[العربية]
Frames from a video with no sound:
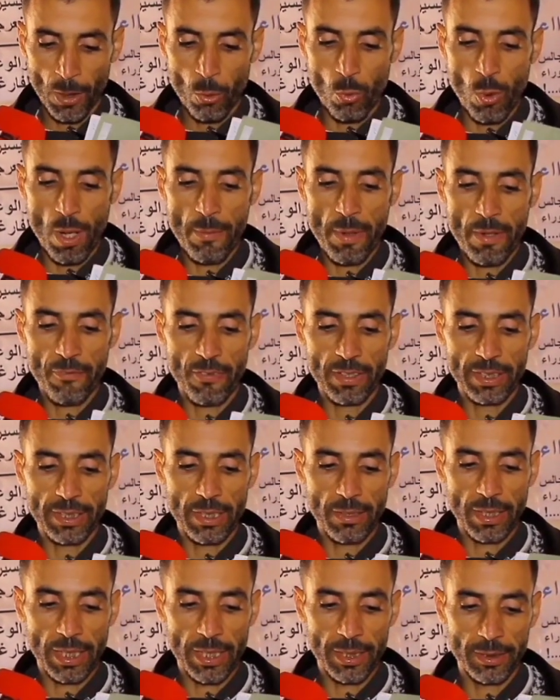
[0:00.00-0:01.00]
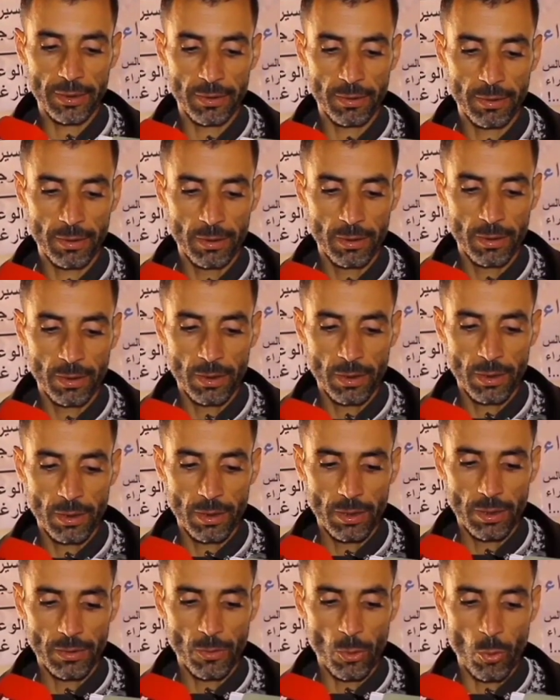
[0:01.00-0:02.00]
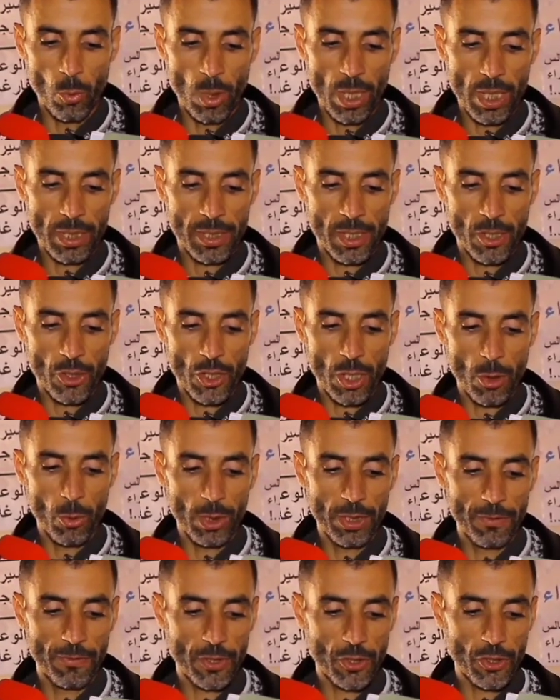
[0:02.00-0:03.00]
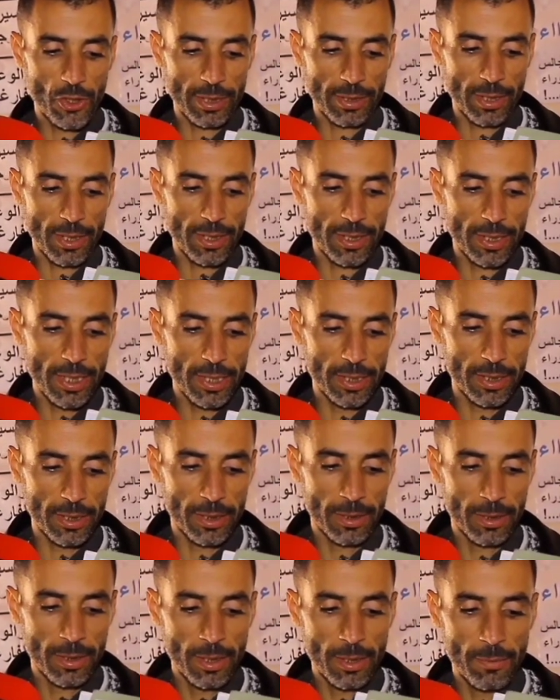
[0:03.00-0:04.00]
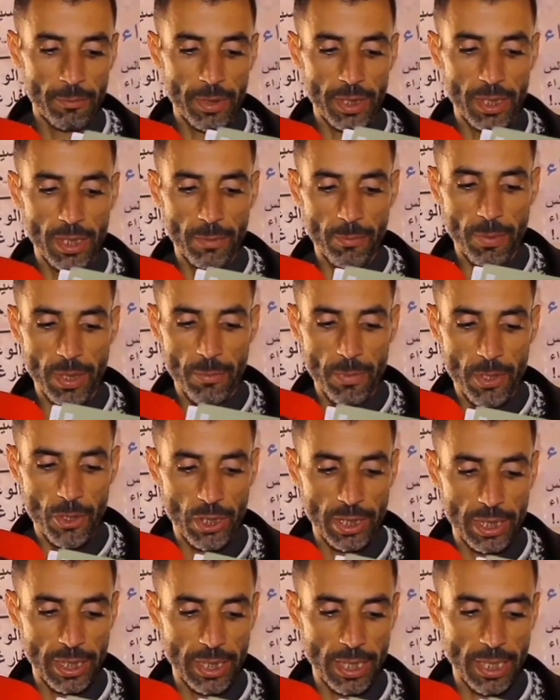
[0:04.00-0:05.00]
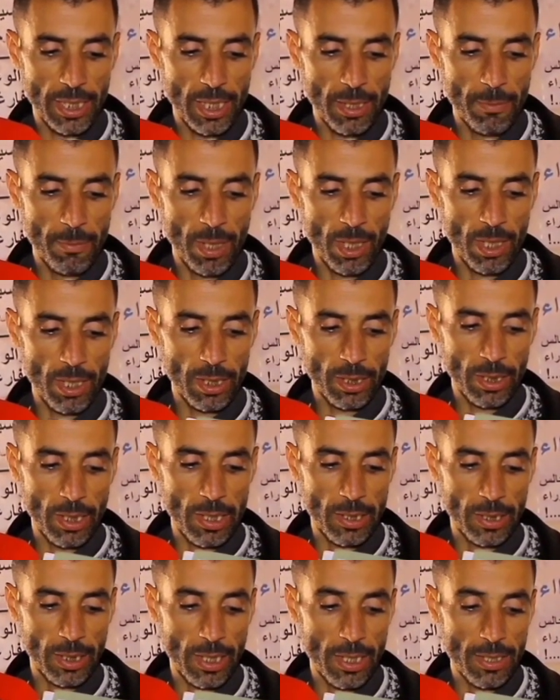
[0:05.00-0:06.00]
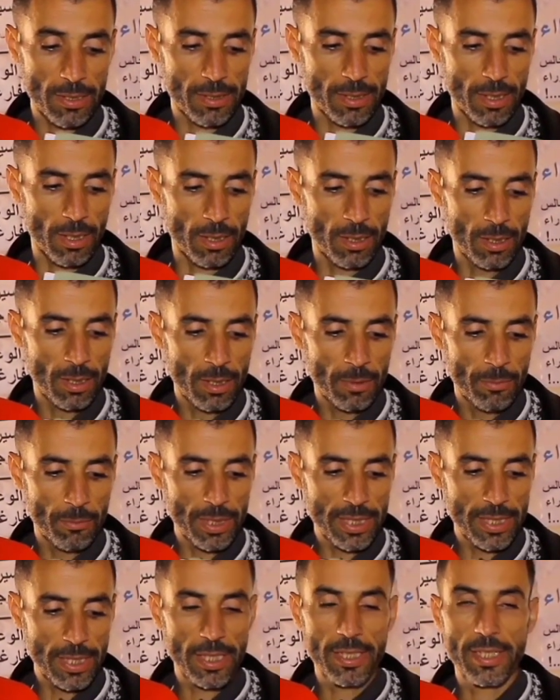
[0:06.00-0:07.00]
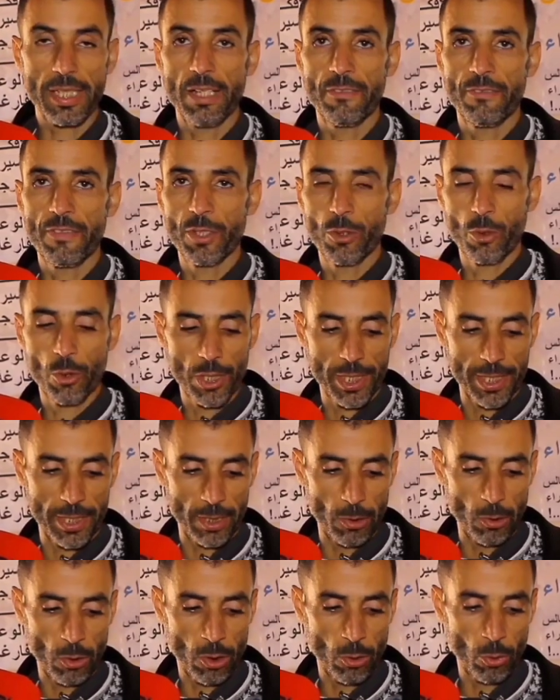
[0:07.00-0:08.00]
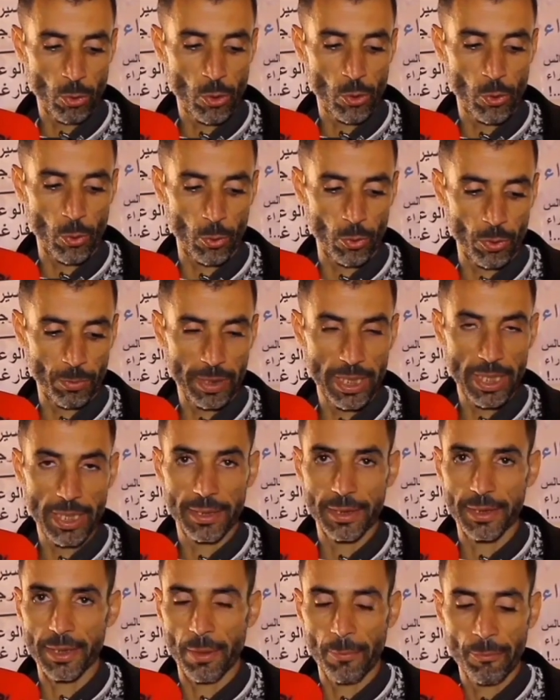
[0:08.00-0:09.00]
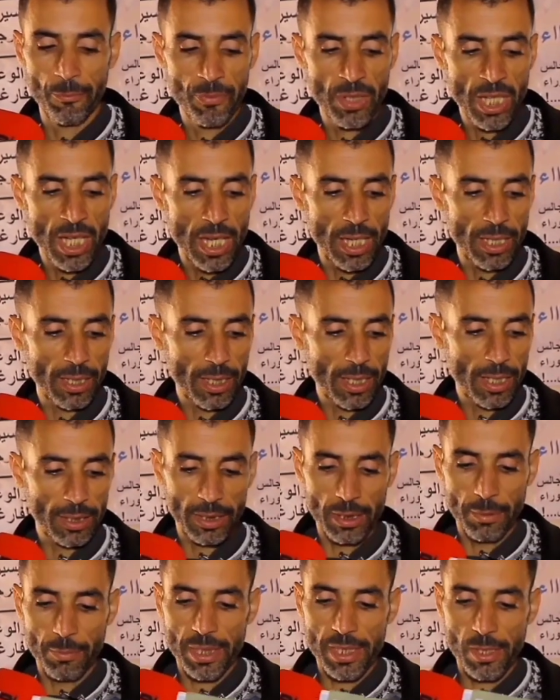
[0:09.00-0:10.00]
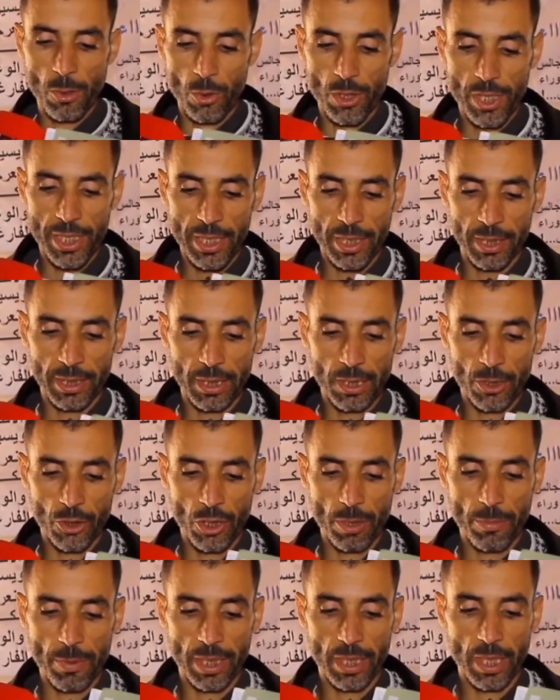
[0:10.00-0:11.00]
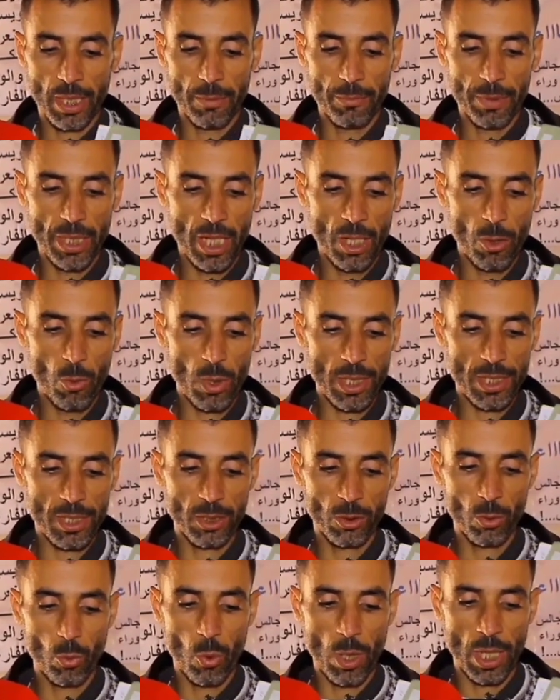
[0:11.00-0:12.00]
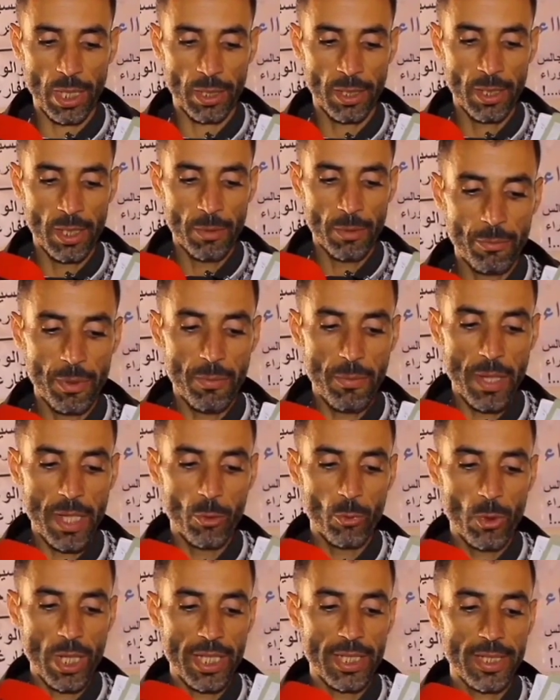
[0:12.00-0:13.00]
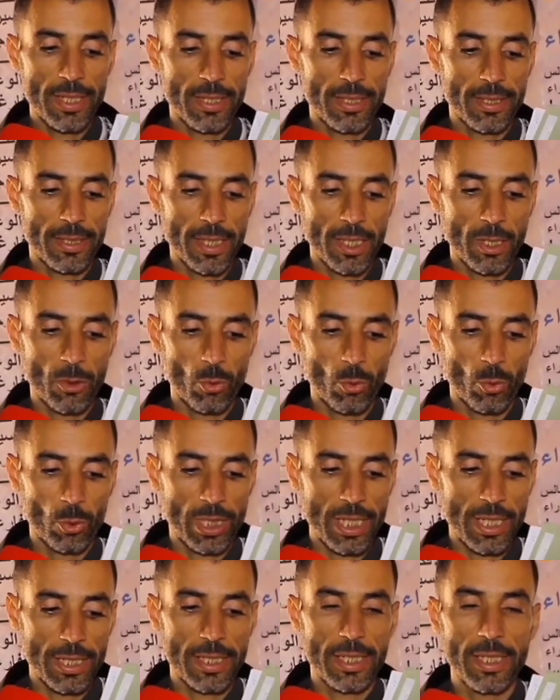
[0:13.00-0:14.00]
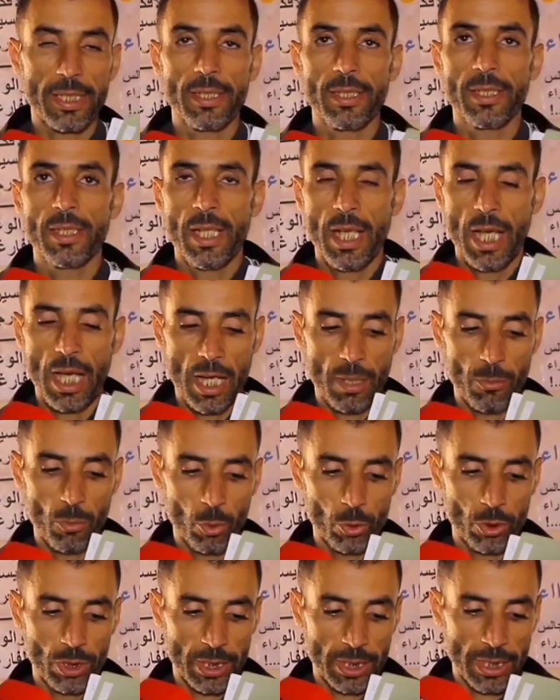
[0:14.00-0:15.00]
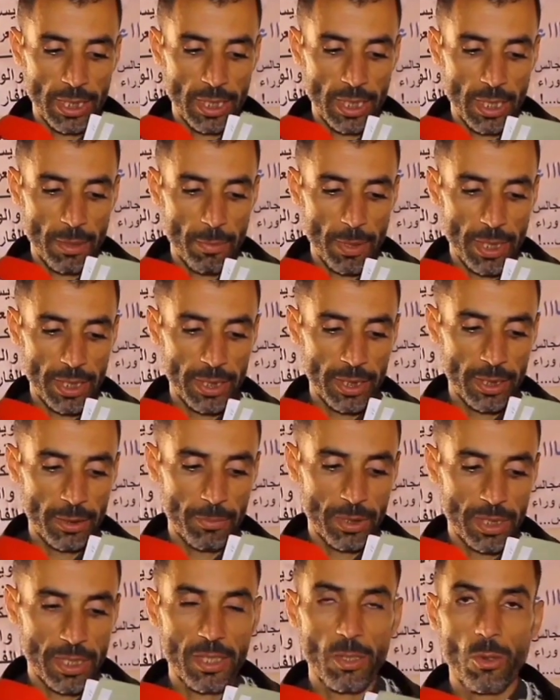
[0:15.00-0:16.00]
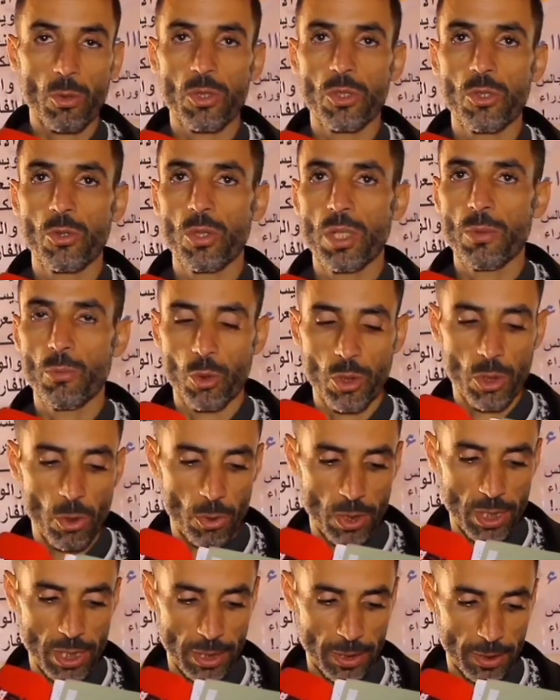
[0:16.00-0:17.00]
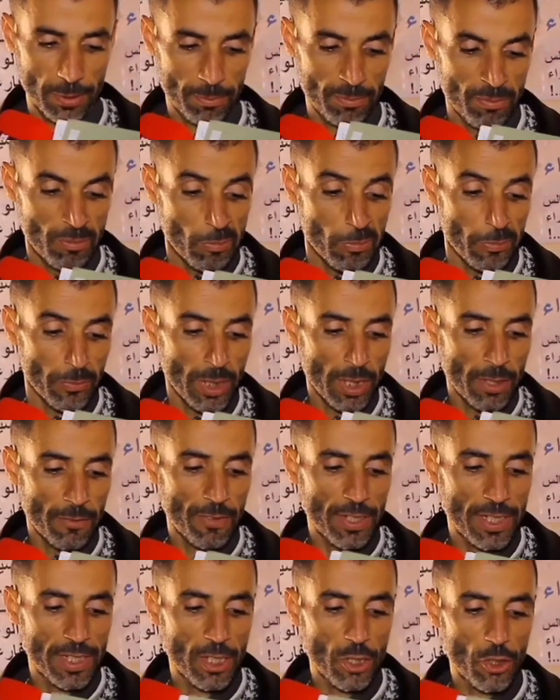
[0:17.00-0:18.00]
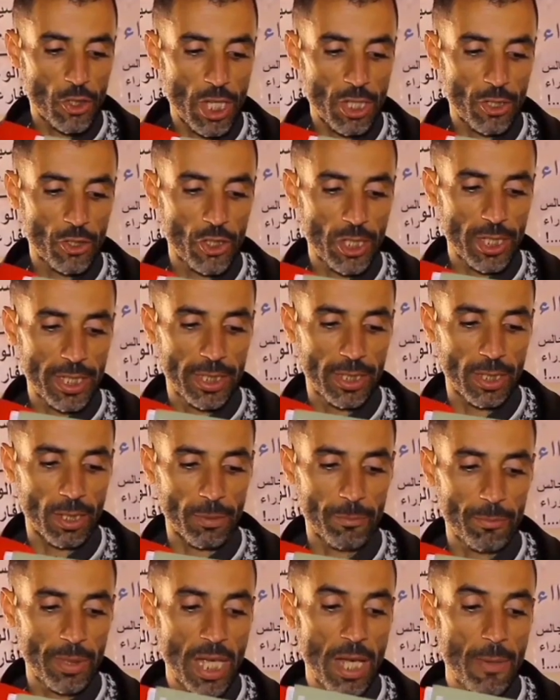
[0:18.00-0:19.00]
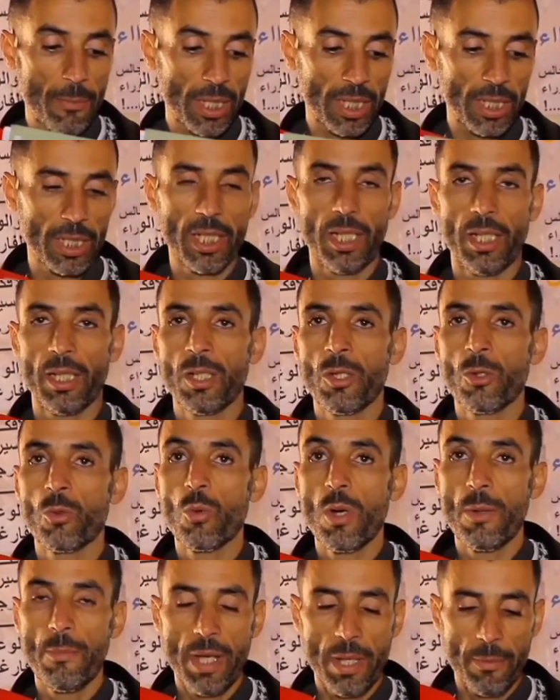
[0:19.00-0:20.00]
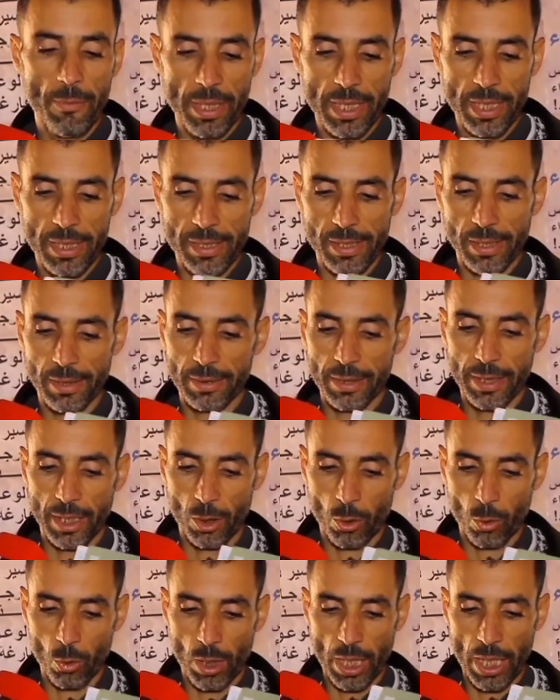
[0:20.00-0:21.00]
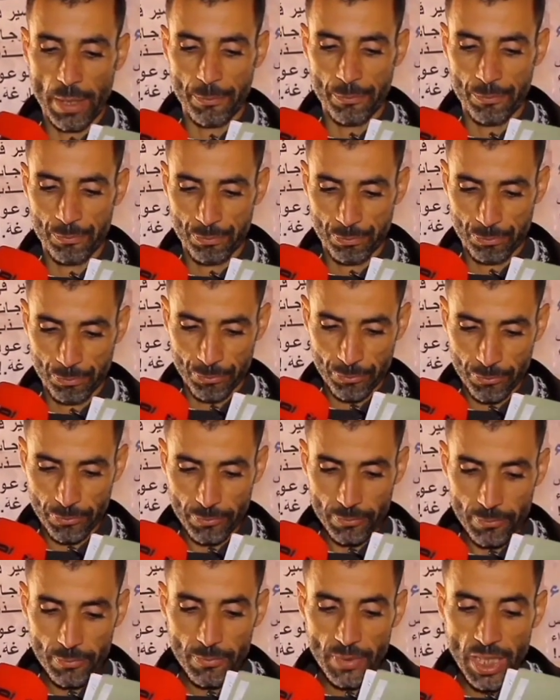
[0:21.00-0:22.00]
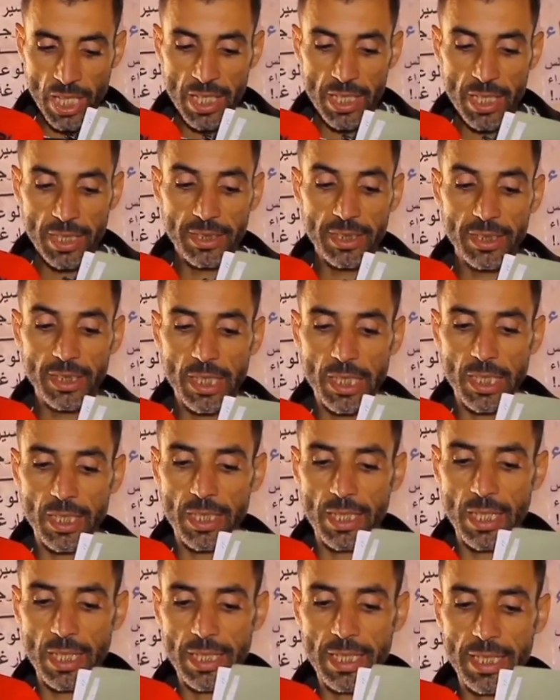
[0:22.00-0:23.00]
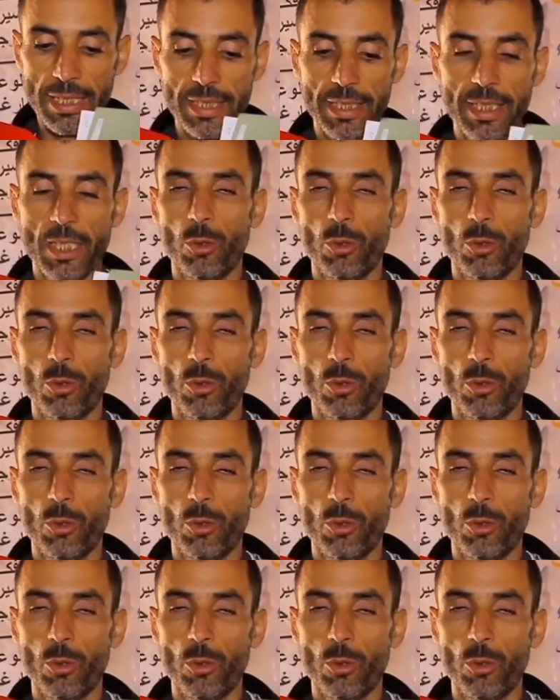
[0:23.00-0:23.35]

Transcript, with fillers: وما فضل الغيض هو تجاهلي في الشطر الثاني من برمجة الكهرباء الخاصة بسنة 2009 ميلادية القاضي بتوسيع الشبكة بأحواز الدوار بما يناهز 32 عمود كهربائي من التوتر المتوسط في اتجاه الشركة بها مقلع ومعمل لتقطيع الرخام الذين الذي